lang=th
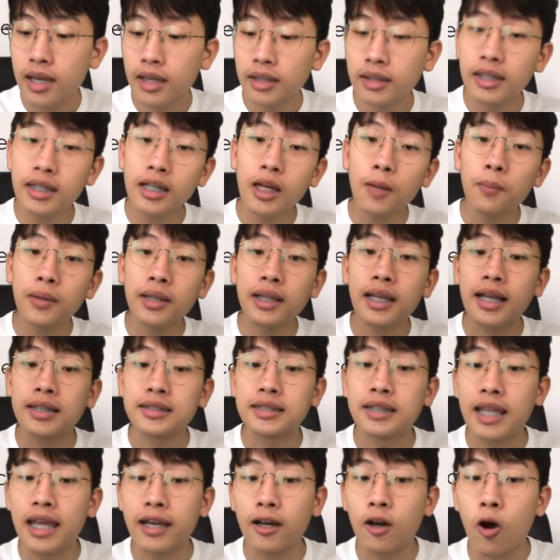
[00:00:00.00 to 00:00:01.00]
นี่ก็เป็นการ
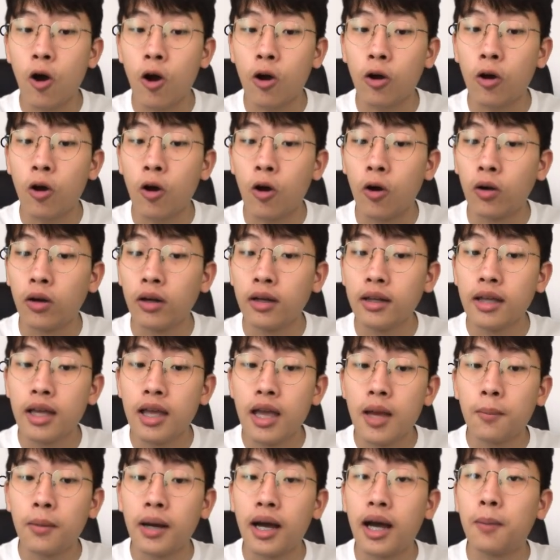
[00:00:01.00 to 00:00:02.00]
แสดงออกของ
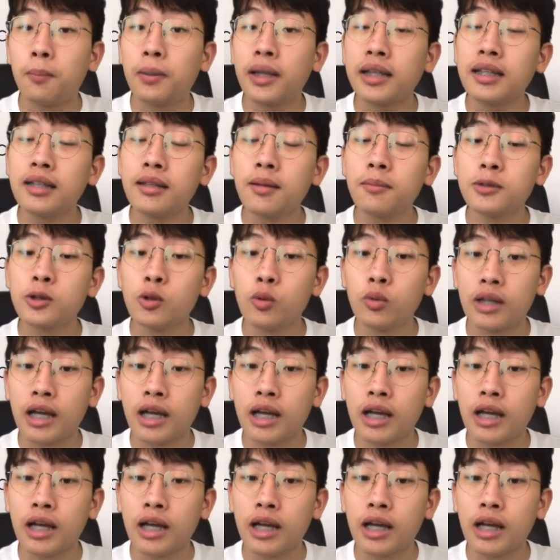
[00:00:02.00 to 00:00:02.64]
แพลตินัมทู